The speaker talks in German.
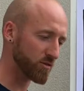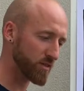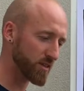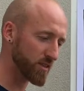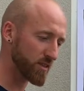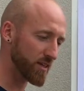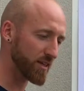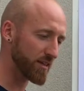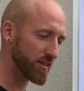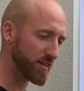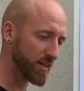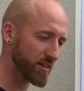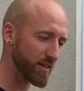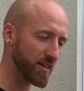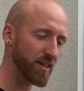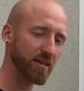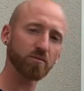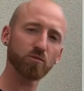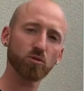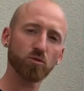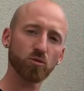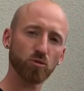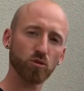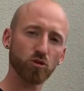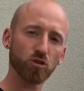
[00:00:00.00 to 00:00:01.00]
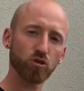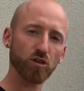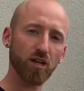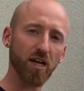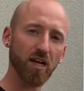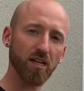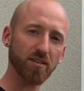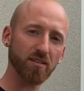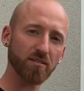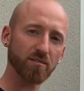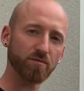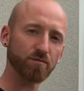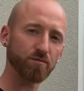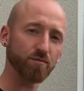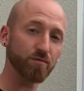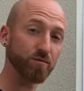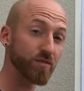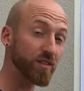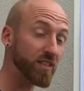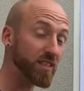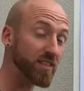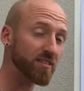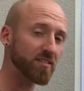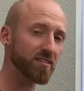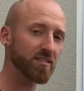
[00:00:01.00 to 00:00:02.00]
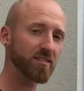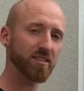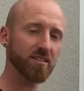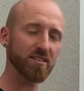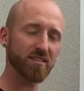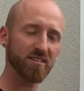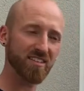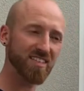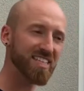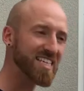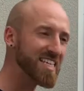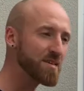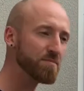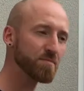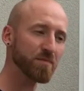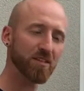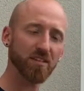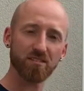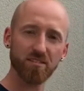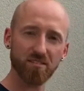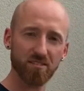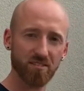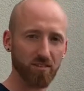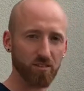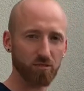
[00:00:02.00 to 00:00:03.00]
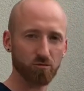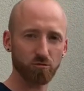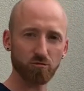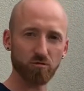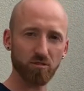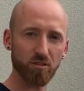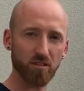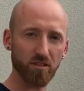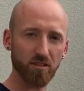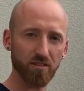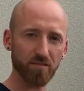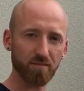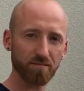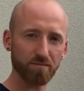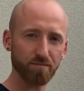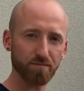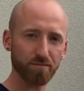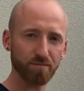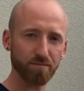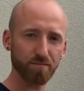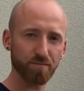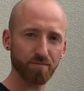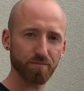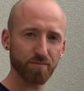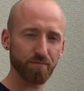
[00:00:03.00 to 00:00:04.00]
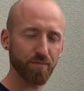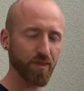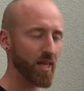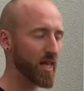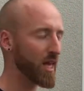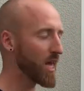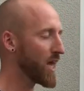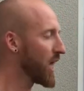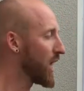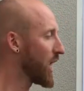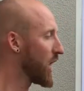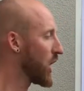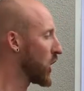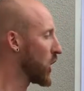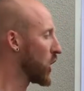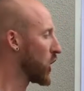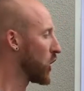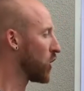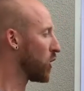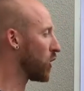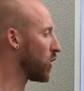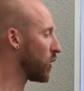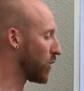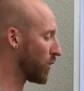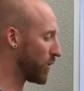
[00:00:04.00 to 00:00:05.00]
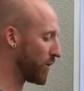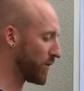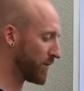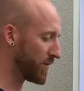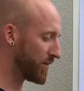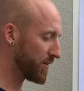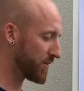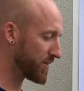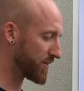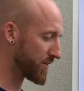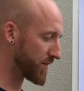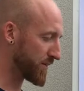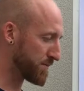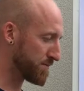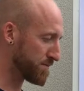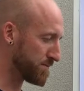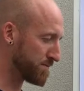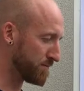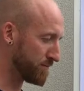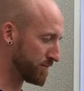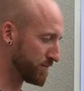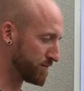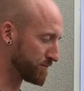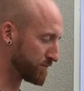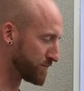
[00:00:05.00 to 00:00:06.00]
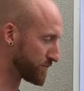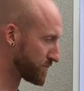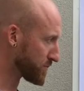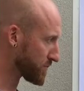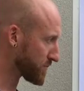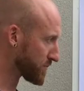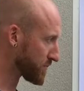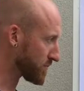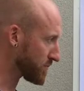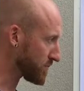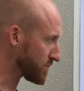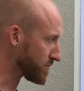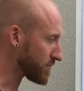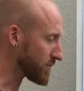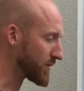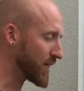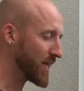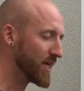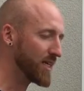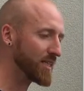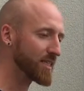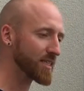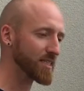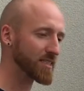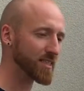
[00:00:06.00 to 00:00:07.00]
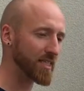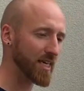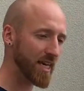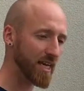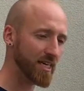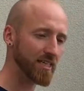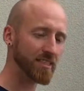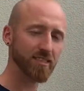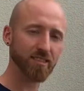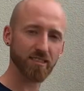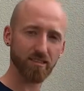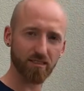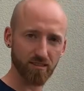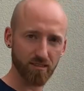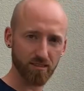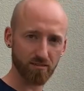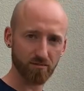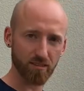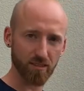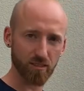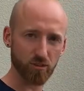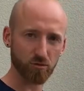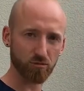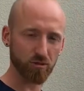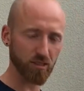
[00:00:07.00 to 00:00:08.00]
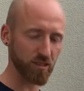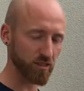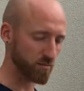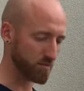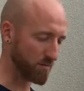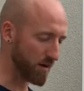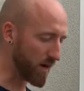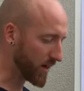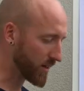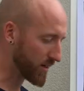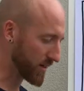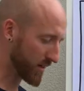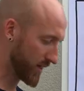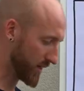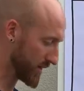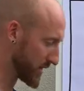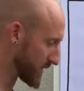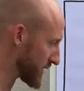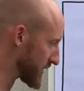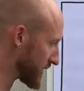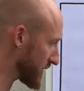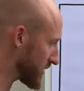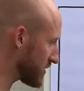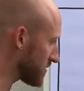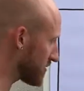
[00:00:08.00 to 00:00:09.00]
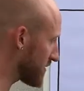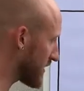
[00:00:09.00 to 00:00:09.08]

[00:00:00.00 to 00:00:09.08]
die, dein Leben zu gestalten, wird es dir ziemlich sicher gut gehen. Und ähm, das Erste, was du jetzt machen kannst, ist, du